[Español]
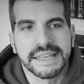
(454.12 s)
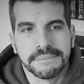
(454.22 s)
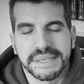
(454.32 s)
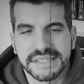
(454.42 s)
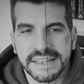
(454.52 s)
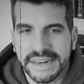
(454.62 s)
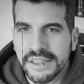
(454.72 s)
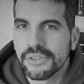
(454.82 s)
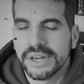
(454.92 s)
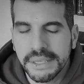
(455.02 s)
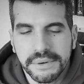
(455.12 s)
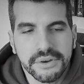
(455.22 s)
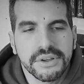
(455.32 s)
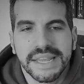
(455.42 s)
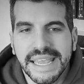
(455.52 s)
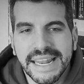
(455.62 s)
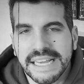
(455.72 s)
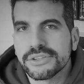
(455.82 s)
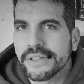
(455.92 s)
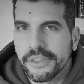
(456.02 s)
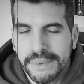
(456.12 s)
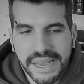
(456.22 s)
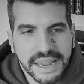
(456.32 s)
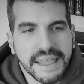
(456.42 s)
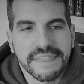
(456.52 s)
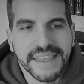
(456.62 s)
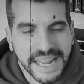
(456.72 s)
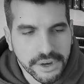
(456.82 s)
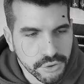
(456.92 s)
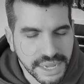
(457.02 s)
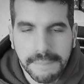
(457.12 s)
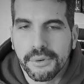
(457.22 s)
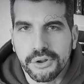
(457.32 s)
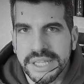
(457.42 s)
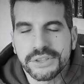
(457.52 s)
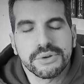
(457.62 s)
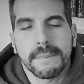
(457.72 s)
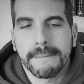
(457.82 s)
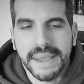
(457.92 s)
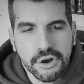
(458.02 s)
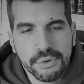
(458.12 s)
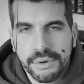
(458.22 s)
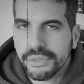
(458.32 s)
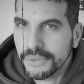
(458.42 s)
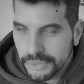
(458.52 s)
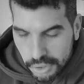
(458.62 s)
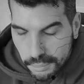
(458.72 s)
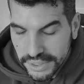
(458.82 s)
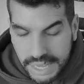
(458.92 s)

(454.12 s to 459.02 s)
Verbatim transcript: me está narrando el libro el actor de doblaje de La Roca, por lo tanto, mejor voz no podía